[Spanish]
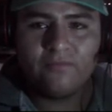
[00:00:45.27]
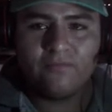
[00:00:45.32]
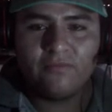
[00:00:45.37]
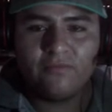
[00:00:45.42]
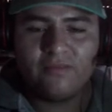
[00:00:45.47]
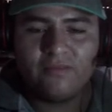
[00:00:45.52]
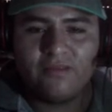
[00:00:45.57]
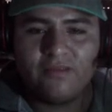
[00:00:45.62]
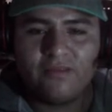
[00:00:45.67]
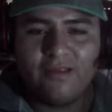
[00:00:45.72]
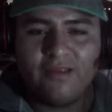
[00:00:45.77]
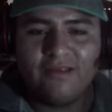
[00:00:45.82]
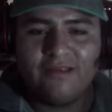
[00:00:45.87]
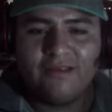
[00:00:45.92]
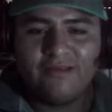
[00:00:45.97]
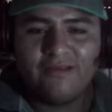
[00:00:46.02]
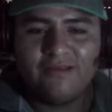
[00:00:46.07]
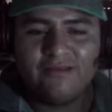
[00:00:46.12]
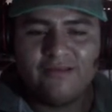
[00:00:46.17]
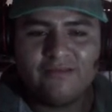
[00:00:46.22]
Humanos
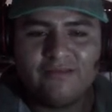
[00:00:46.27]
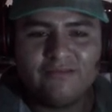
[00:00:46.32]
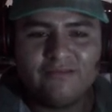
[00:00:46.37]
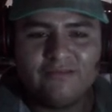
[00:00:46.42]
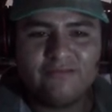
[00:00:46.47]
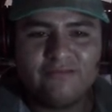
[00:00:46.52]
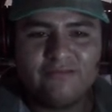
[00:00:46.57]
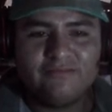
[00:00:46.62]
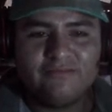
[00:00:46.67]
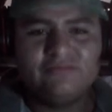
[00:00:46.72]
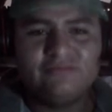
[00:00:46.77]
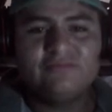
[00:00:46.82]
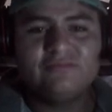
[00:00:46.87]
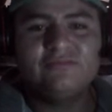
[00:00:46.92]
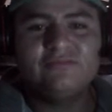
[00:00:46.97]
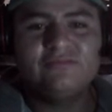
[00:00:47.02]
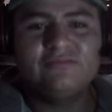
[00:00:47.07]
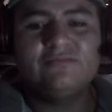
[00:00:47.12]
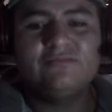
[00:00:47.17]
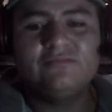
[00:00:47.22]
asquerosos.
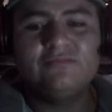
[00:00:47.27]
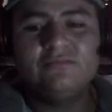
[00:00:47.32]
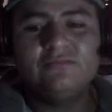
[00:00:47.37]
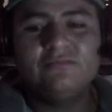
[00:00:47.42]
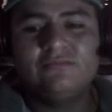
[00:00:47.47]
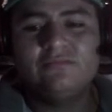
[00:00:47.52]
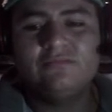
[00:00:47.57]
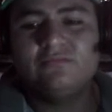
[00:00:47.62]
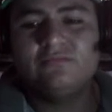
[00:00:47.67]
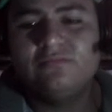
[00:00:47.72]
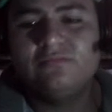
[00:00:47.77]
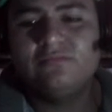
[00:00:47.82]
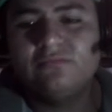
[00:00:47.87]
Tengo el